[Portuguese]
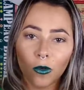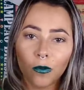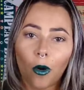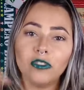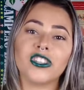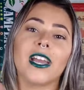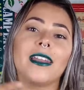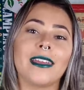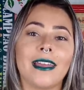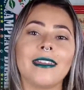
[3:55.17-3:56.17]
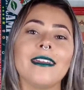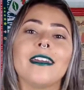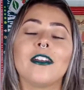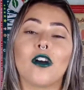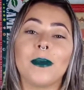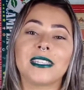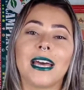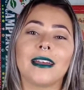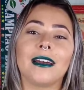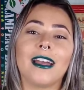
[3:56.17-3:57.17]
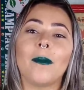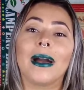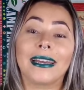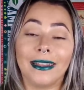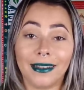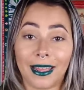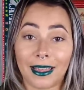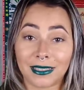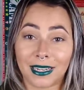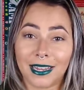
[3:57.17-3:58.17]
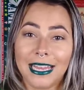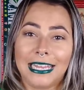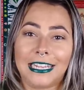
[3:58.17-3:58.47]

um bom dinheirinho aí e começar a ganhar uma grana extra